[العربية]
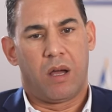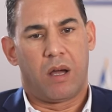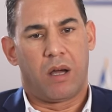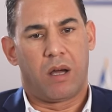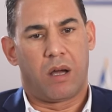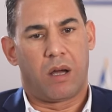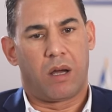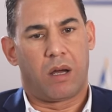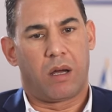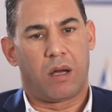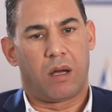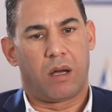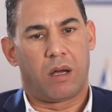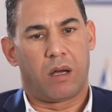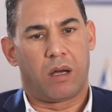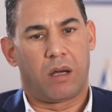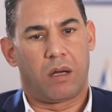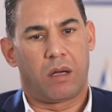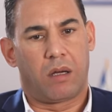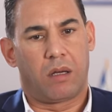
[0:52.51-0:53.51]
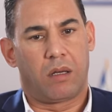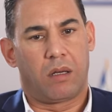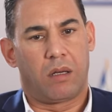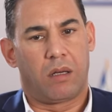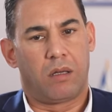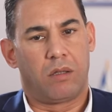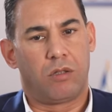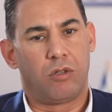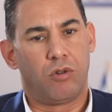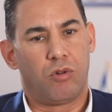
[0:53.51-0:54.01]
آه،
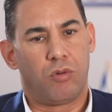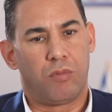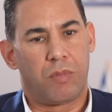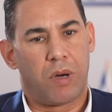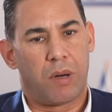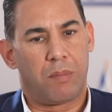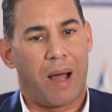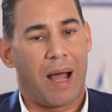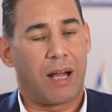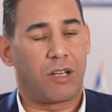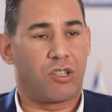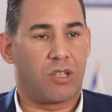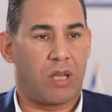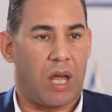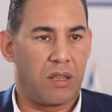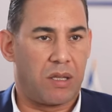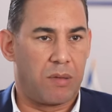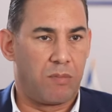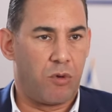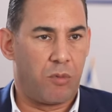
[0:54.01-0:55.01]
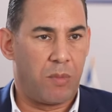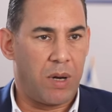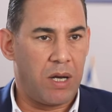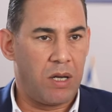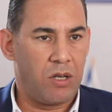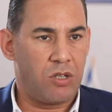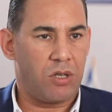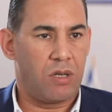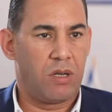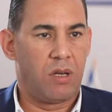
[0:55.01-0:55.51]
اليوم ما عادش تعذيب
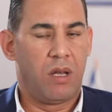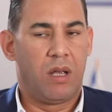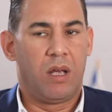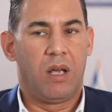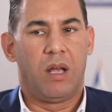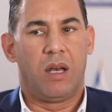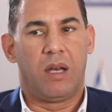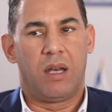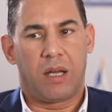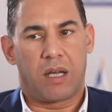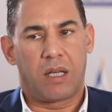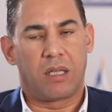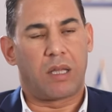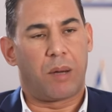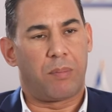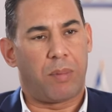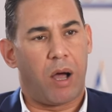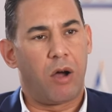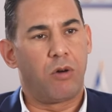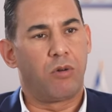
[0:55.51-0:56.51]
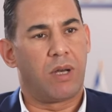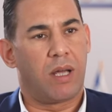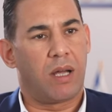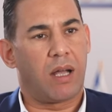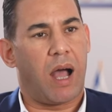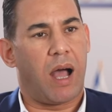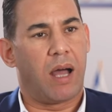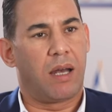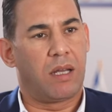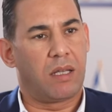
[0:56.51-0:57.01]
ممنهج لكن تبقى
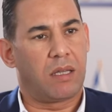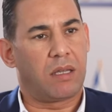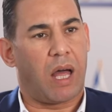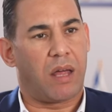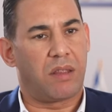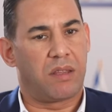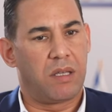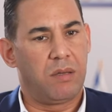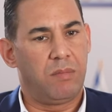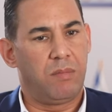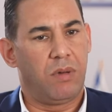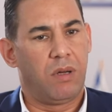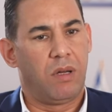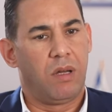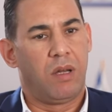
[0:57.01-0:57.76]
هناك حالات تعذيب